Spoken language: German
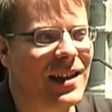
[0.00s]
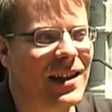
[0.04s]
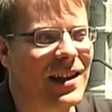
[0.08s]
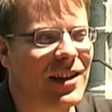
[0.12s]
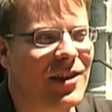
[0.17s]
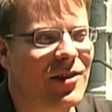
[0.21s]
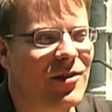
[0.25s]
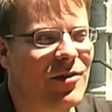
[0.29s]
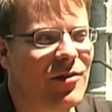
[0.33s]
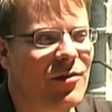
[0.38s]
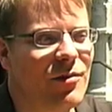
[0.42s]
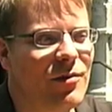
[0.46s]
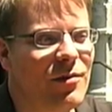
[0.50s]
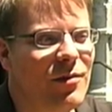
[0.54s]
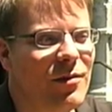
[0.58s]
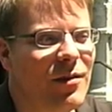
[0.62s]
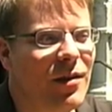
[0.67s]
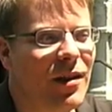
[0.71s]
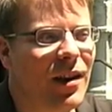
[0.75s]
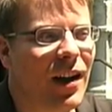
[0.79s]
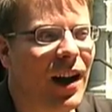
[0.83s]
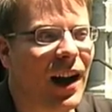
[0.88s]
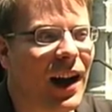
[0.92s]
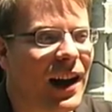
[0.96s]

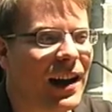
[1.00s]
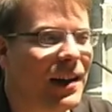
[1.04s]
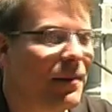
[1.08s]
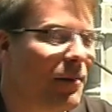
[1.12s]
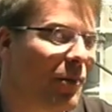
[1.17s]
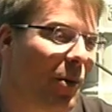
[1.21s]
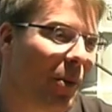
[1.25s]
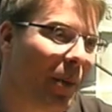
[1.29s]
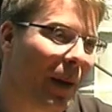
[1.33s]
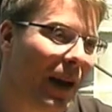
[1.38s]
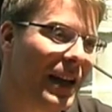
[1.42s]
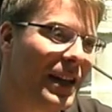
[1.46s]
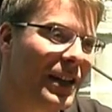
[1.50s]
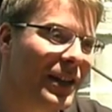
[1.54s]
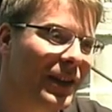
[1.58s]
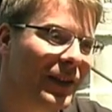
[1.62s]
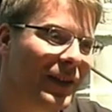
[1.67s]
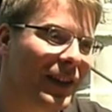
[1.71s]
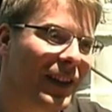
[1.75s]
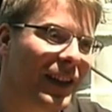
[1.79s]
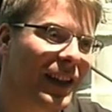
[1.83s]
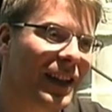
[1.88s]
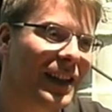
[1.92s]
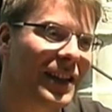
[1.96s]
nur im Moment
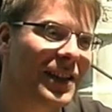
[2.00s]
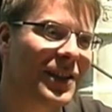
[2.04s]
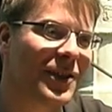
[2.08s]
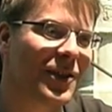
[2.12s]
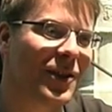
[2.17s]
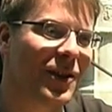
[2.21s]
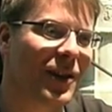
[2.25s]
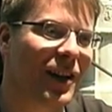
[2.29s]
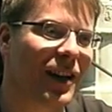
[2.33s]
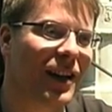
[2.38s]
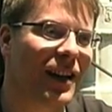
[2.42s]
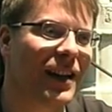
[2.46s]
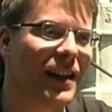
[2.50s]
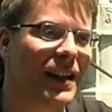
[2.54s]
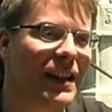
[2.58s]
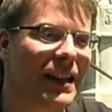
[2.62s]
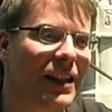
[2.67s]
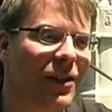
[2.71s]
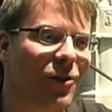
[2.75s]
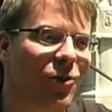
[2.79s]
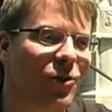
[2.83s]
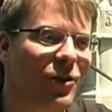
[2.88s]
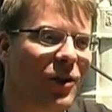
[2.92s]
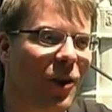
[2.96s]
wirkt, sondern
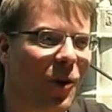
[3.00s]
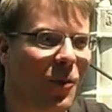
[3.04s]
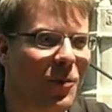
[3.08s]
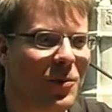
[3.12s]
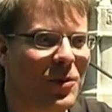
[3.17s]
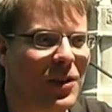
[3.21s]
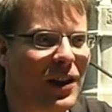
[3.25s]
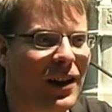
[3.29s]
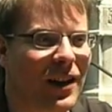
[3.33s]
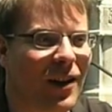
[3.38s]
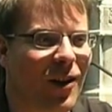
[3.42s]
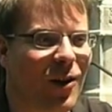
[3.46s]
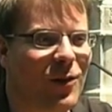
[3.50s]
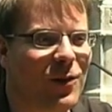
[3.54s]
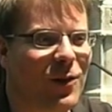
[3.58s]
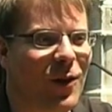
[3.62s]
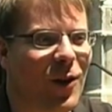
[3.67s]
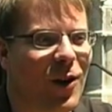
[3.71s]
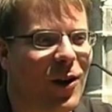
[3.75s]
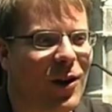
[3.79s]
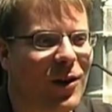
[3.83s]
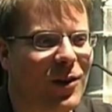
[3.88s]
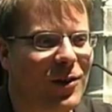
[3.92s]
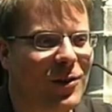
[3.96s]
unter Umständen auch
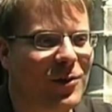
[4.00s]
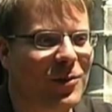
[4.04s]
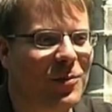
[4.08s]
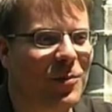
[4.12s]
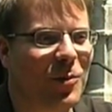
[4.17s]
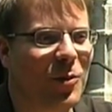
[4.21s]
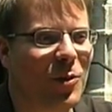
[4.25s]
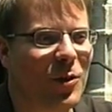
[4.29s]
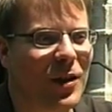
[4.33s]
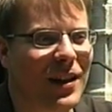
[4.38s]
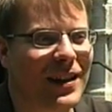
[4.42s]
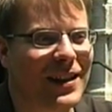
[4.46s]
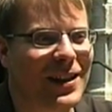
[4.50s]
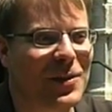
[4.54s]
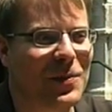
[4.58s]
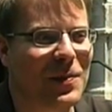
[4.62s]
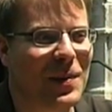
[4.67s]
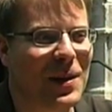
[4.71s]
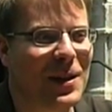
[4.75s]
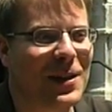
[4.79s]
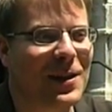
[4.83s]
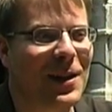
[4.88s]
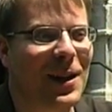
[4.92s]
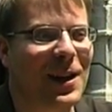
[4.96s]
Wochen und Monate
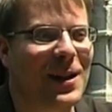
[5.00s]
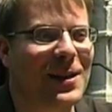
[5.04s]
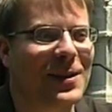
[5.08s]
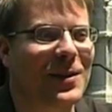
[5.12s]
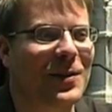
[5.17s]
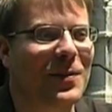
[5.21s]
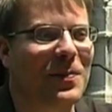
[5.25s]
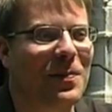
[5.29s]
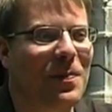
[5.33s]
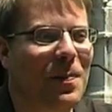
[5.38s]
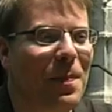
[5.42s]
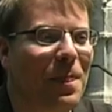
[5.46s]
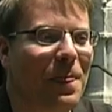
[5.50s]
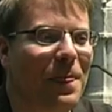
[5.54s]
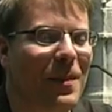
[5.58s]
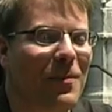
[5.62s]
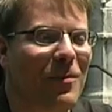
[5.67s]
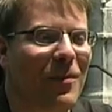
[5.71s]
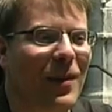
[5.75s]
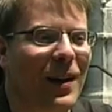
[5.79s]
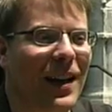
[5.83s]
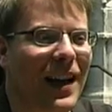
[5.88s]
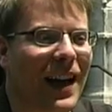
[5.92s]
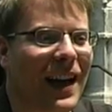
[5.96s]
später. Also
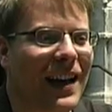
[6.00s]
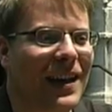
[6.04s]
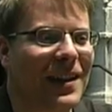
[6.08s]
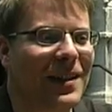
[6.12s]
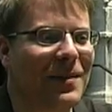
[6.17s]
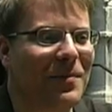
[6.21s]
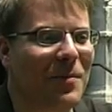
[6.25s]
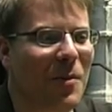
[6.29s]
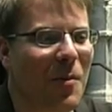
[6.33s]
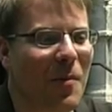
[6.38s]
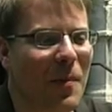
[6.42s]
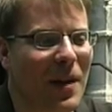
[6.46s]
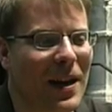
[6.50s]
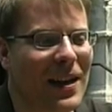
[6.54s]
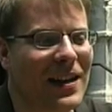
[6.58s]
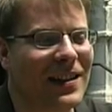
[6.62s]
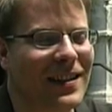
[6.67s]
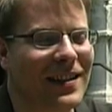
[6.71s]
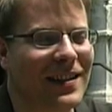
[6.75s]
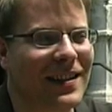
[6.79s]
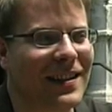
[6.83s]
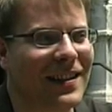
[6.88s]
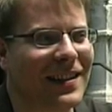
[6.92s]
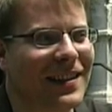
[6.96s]
man kann im Moment
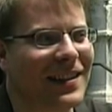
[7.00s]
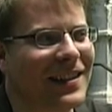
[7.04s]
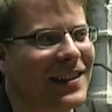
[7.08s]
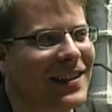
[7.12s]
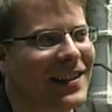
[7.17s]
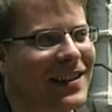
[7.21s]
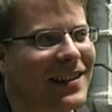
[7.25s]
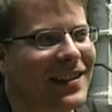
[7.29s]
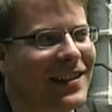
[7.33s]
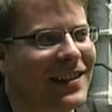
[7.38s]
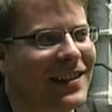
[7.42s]
äh,